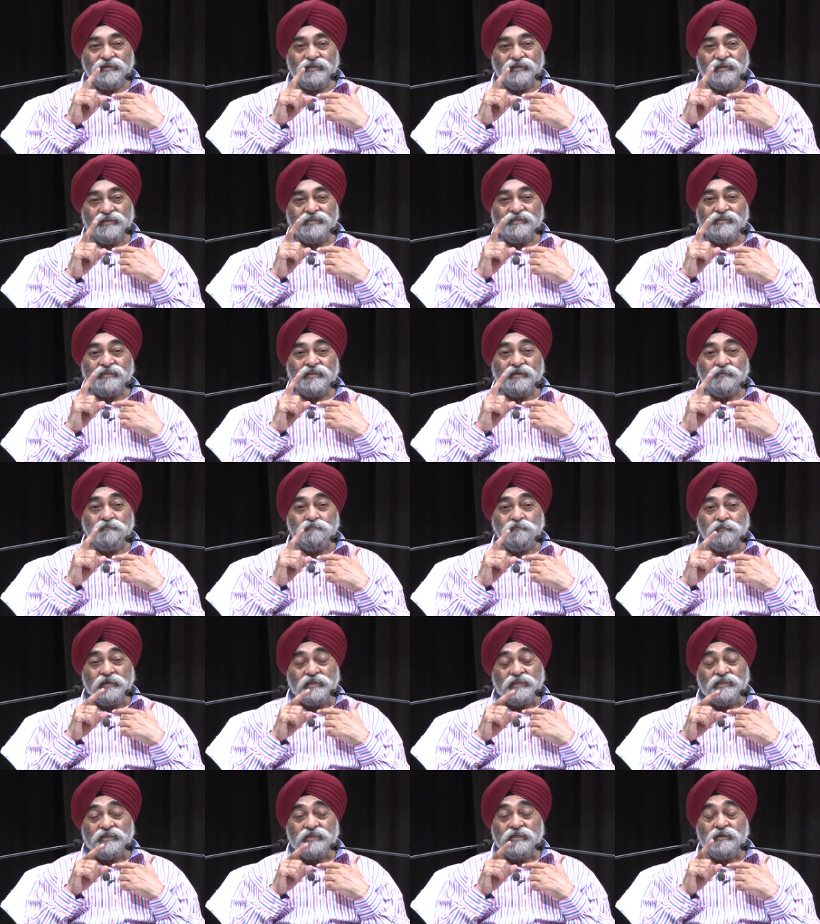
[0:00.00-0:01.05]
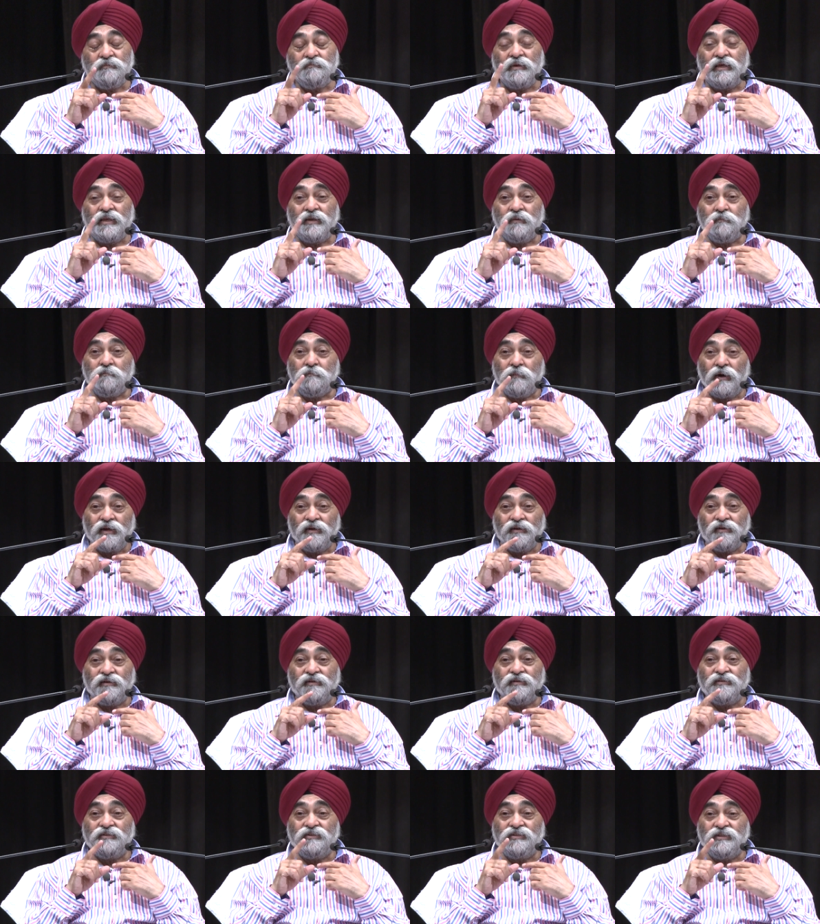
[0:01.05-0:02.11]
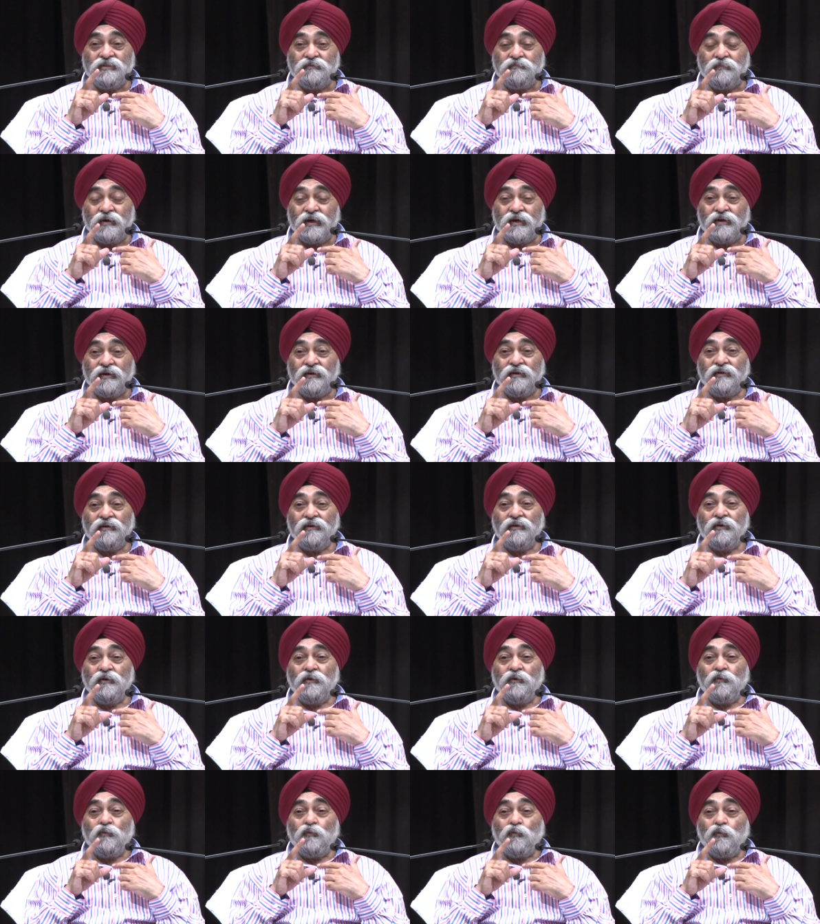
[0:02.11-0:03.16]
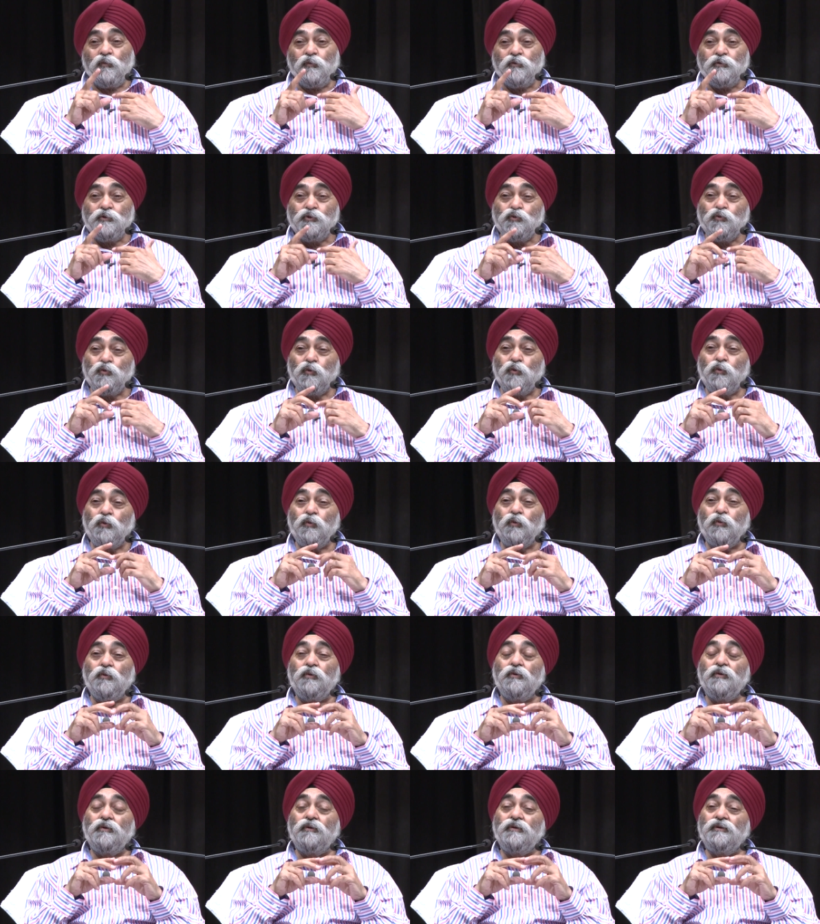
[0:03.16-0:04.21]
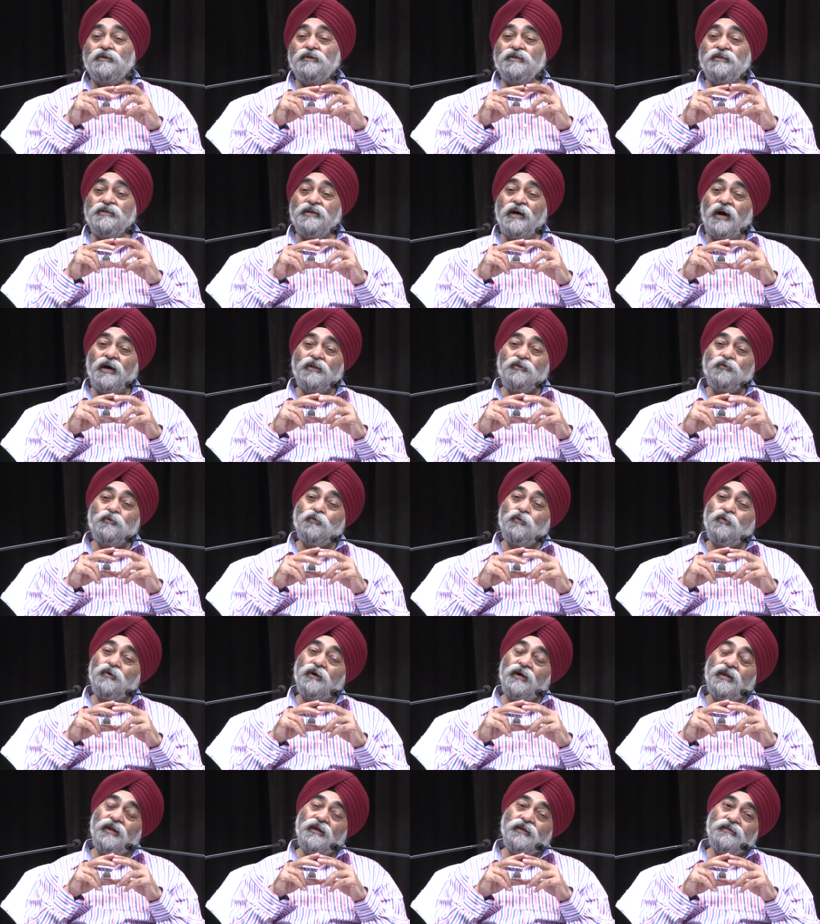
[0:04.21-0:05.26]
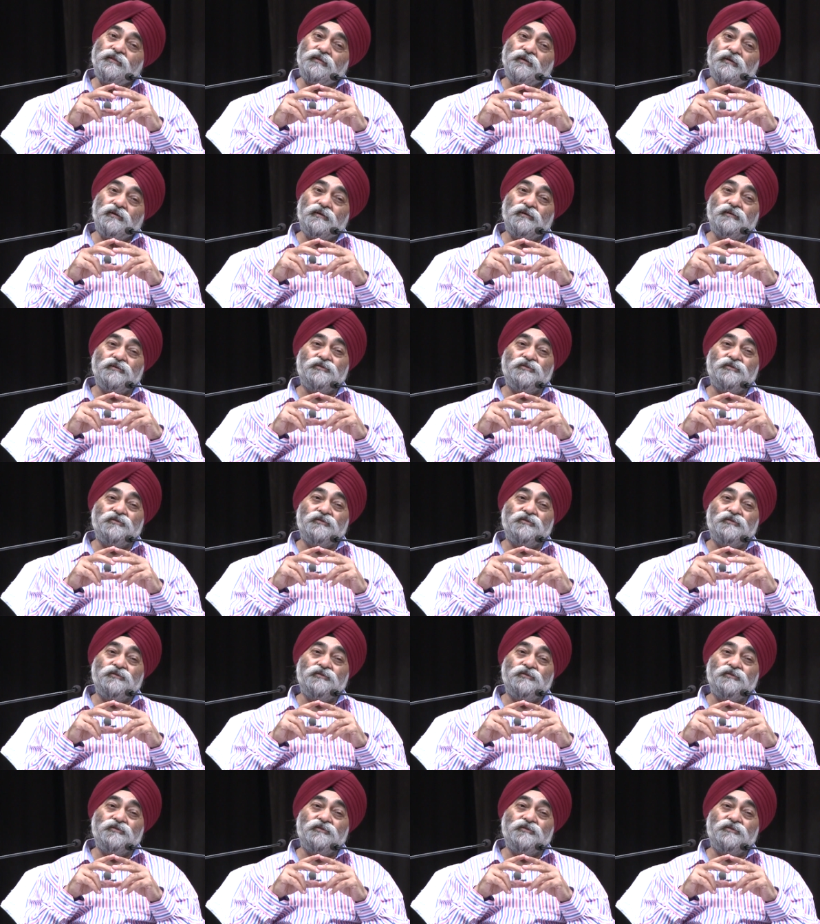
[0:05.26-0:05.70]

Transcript: इसके पीछे मेरे मन की जीव है उसको या तो गलत